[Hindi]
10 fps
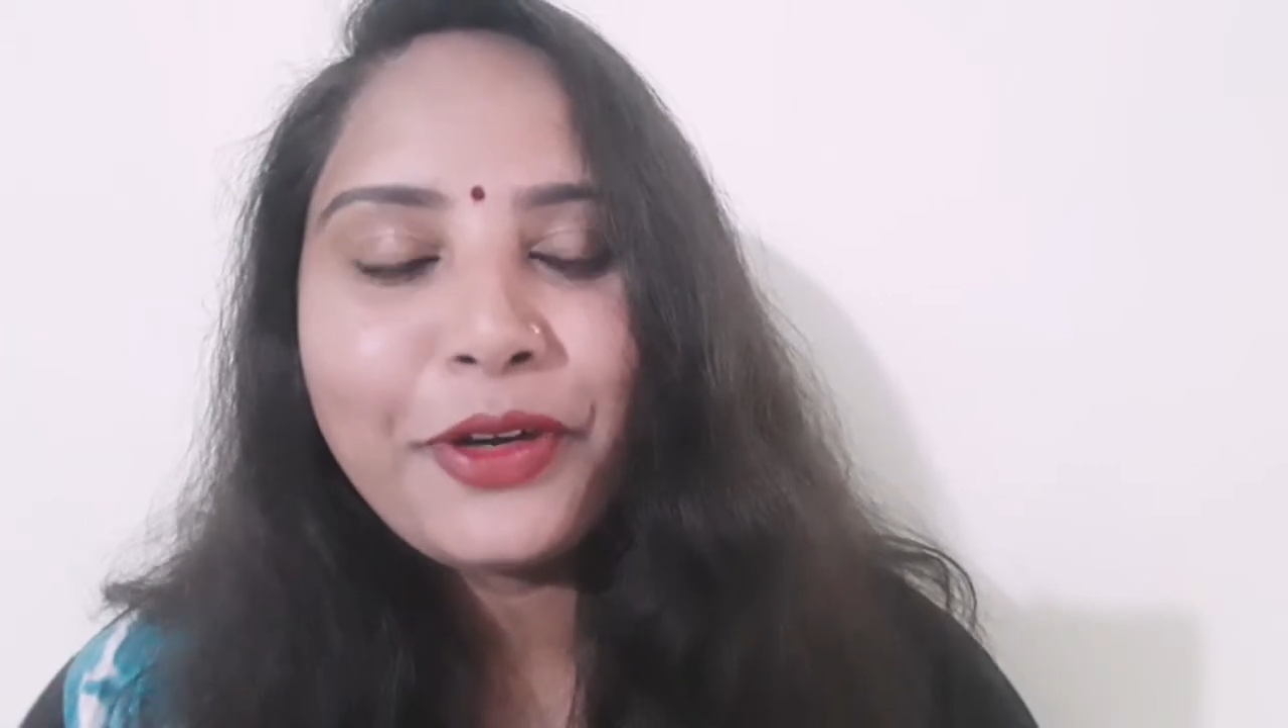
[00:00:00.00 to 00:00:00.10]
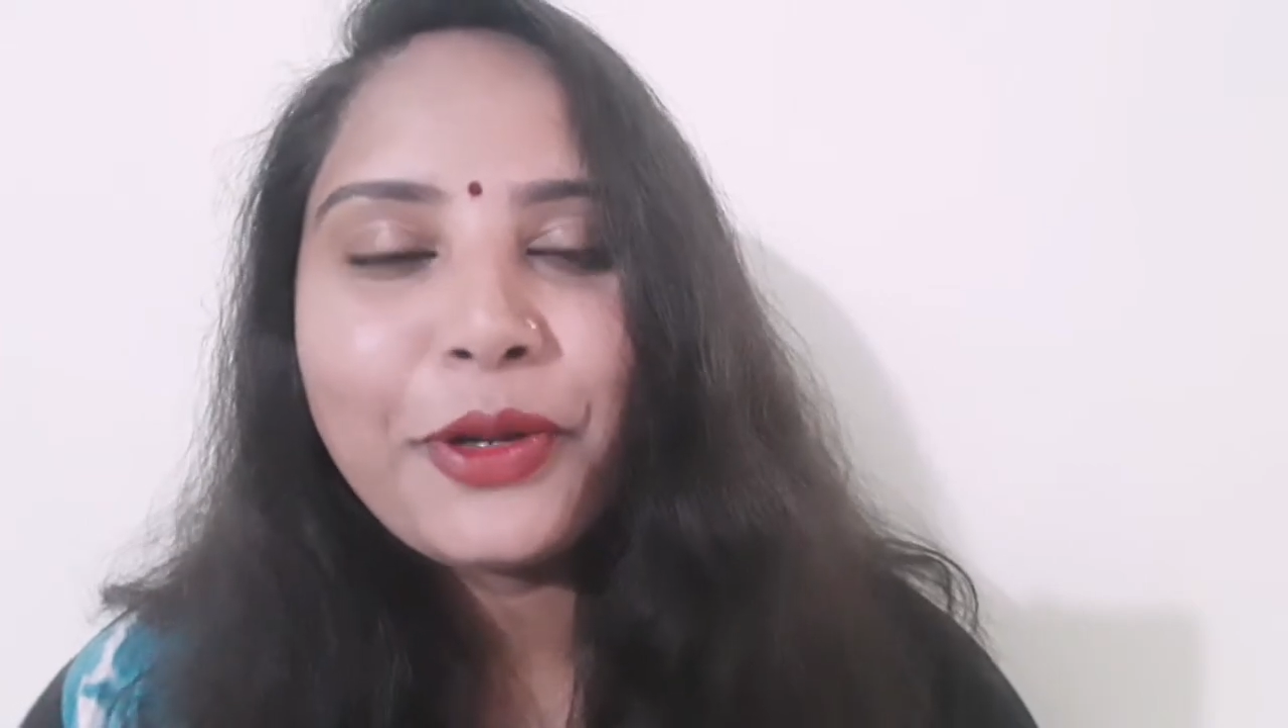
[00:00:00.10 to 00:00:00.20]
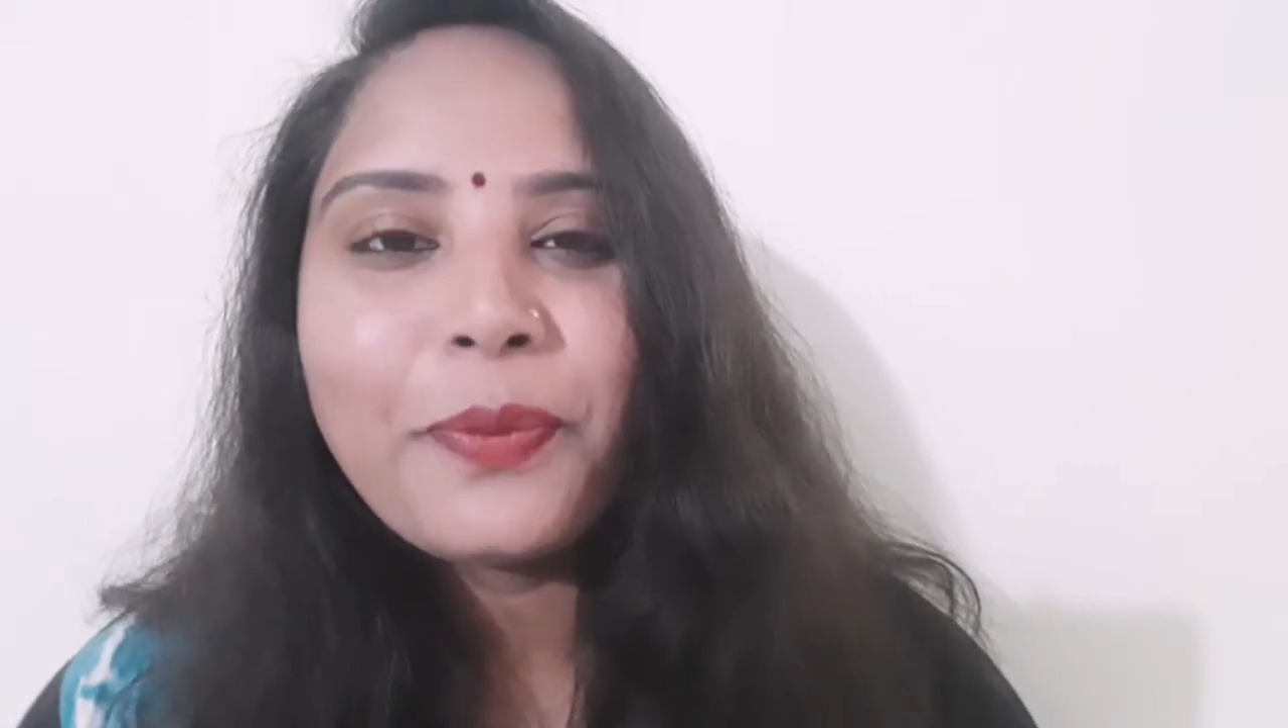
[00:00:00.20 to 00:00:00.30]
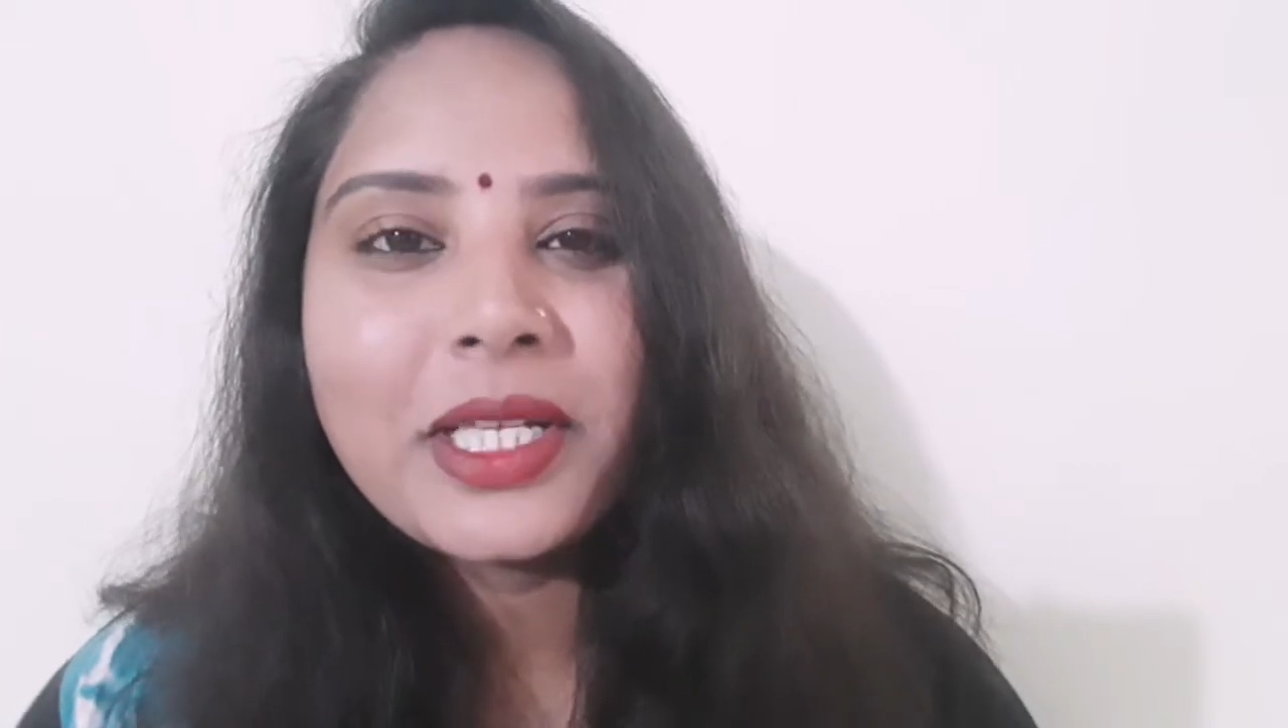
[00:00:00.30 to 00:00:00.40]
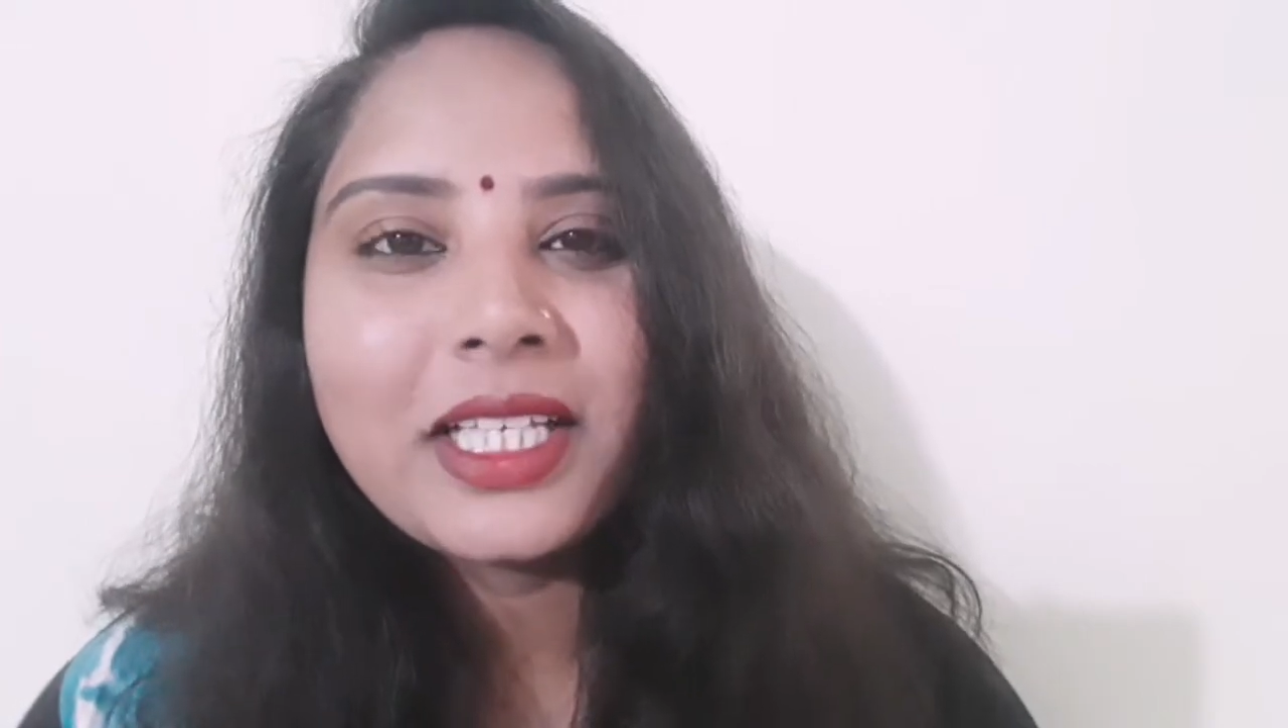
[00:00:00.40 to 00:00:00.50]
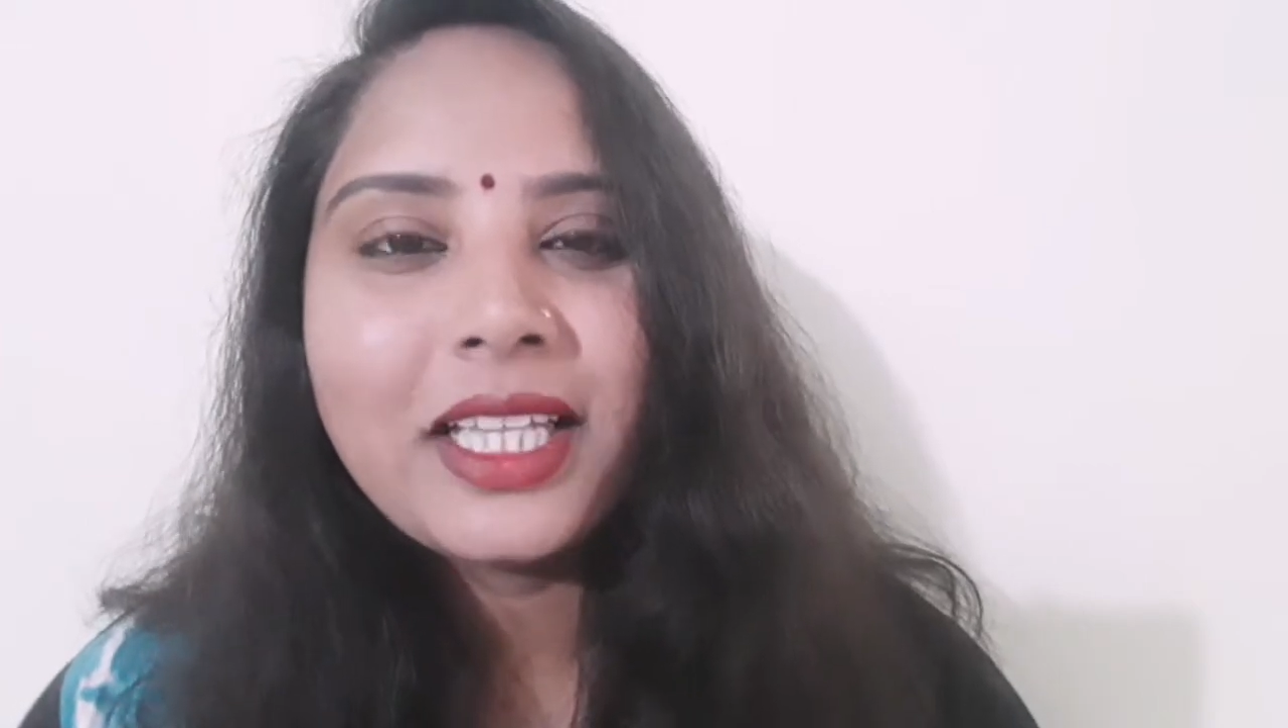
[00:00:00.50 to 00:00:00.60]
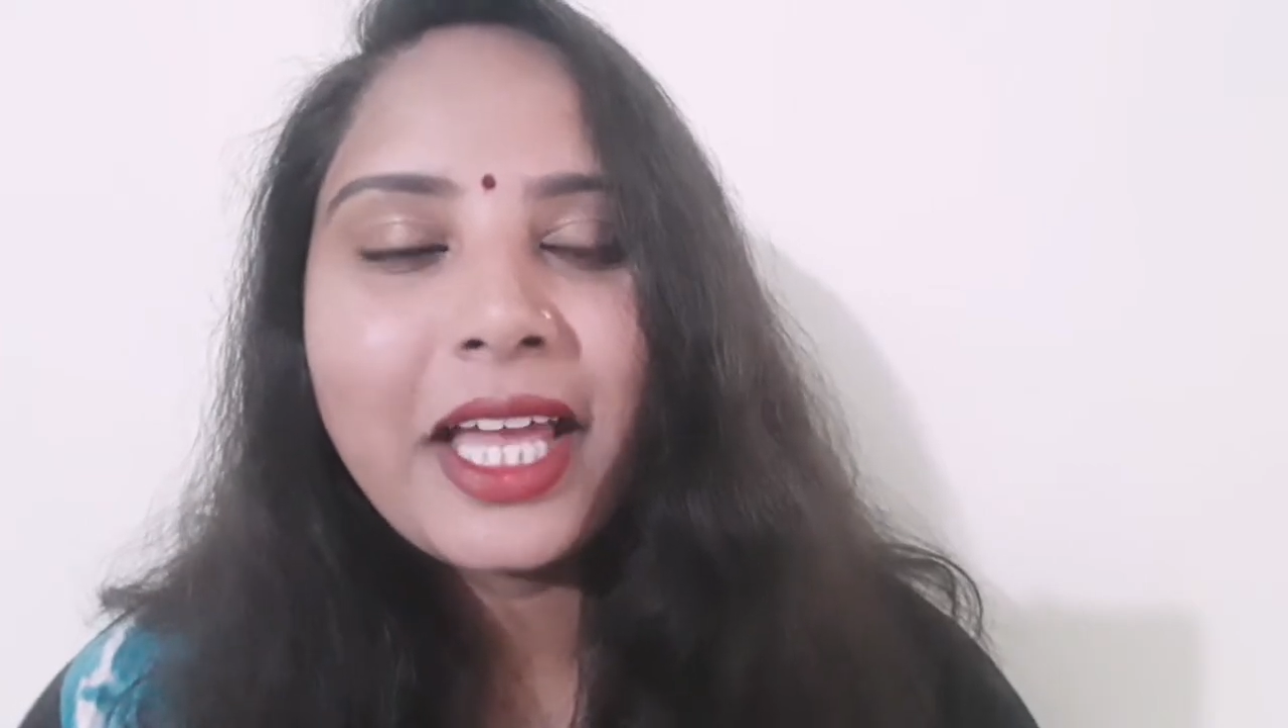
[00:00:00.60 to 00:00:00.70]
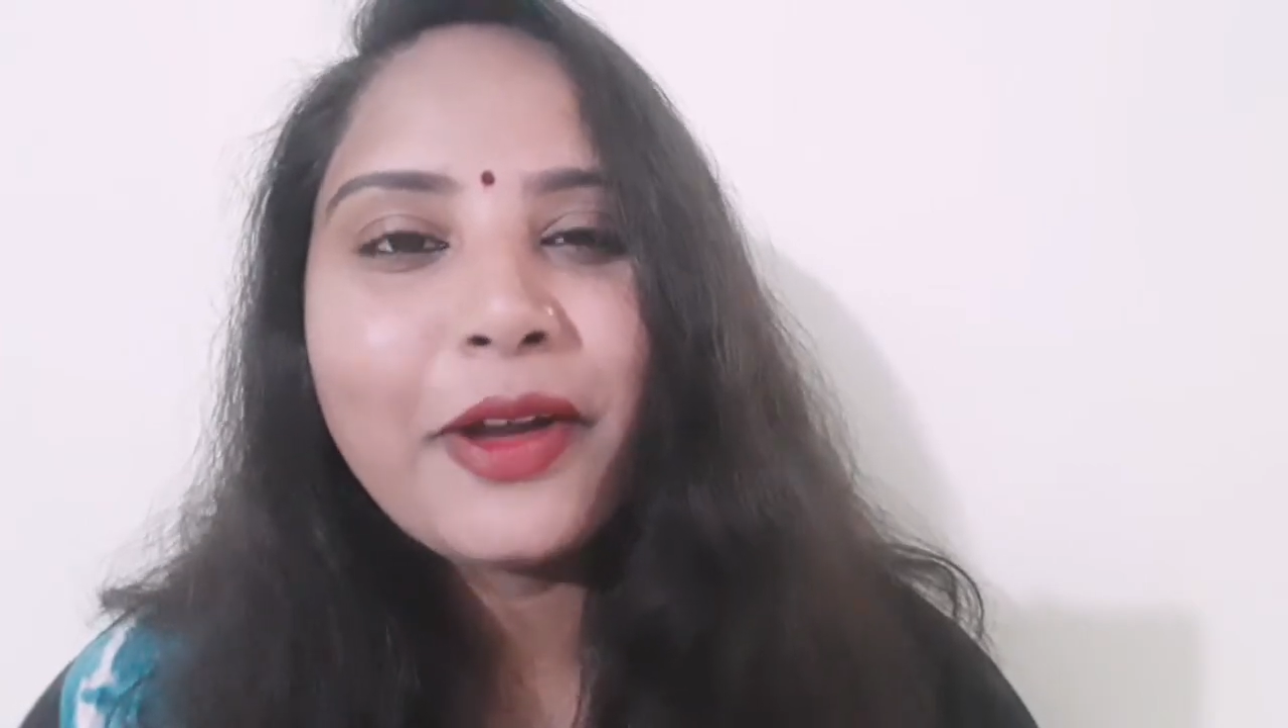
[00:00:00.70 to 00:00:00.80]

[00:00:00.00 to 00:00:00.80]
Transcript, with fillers: वीडियो पसंद